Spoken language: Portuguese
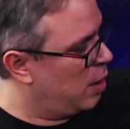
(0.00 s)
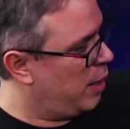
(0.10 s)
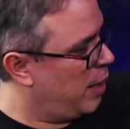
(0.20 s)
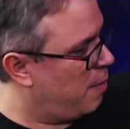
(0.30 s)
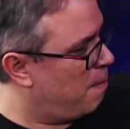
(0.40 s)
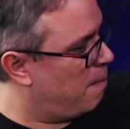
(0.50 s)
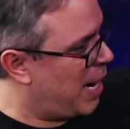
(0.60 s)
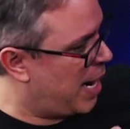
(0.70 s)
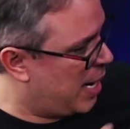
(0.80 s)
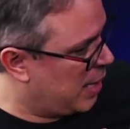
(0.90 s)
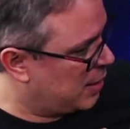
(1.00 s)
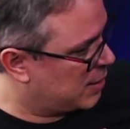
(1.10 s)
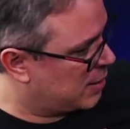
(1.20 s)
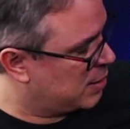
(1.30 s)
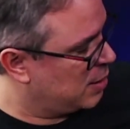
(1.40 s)
Né?
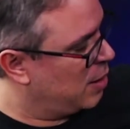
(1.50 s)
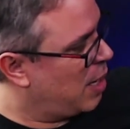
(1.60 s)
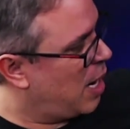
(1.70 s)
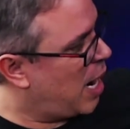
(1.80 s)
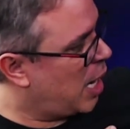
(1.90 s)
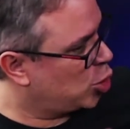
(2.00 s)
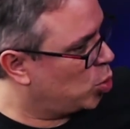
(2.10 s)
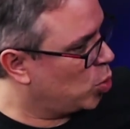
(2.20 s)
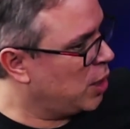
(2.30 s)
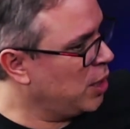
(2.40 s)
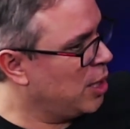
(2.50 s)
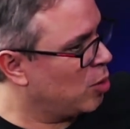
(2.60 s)
Mas acho que não